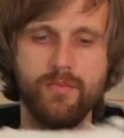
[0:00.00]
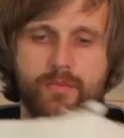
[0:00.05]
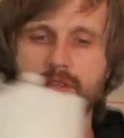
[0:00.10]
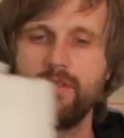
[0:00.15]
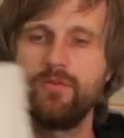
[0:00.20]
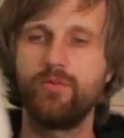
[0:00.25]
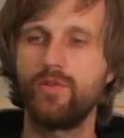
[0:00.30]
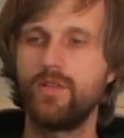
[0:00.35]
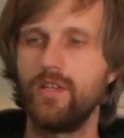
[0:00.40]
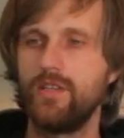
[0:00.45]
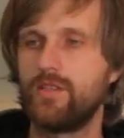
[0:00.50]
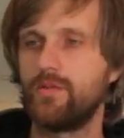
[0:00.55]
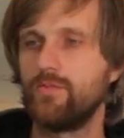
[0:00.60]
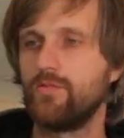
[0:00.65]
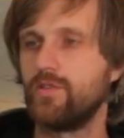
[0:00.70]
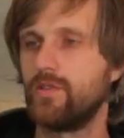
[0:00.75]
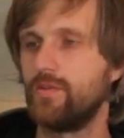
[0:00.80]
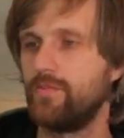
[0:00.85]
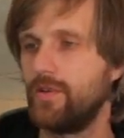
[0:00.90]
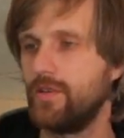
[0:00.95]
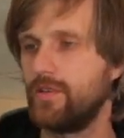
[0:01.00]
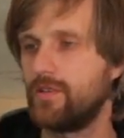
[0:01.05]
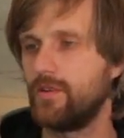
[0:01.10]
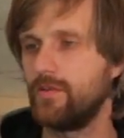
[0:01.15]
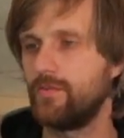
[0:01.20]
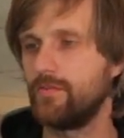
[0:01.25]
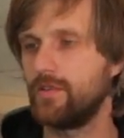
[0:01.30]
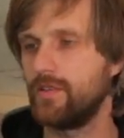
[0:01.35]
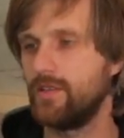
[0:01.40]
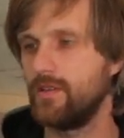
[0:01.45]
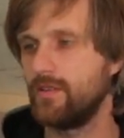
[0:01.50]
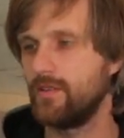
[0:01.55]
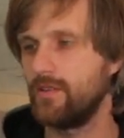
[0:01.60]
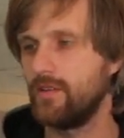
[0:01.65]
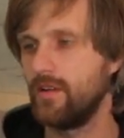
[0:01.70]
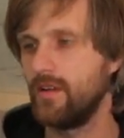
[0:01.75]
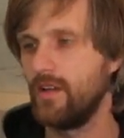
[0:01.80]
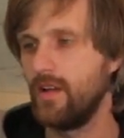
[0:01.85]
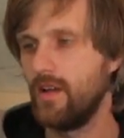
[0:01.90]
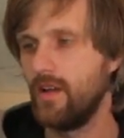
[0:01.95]
Именно вот этим утеплителем мы
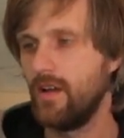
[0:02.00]
делали,